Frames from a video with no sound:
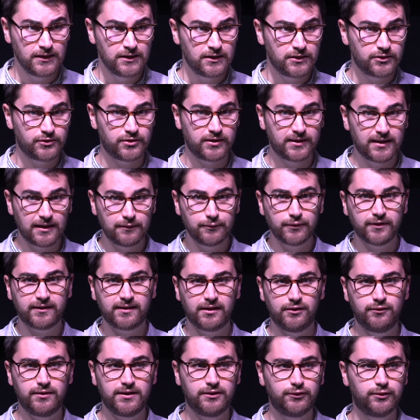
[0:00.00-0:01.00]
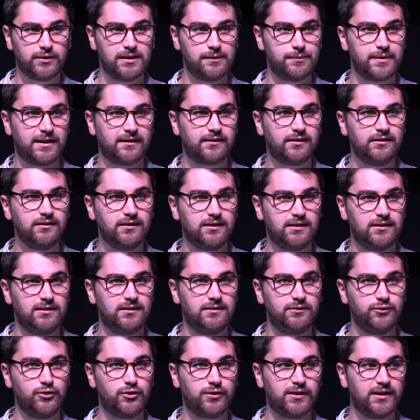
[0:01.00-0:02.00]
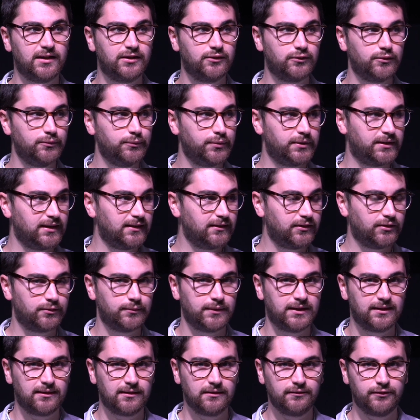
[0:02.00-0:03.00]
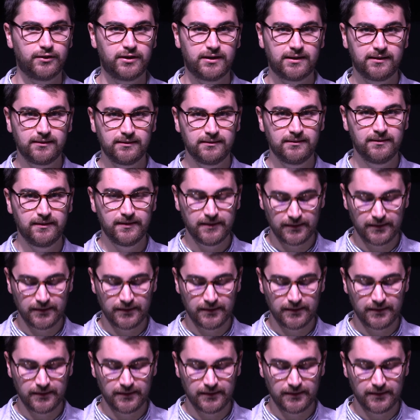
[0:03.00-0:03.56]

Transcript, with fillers: Je vais également saluer toutes les personnes qui nous regarderont peut-être ce matin. Voilà.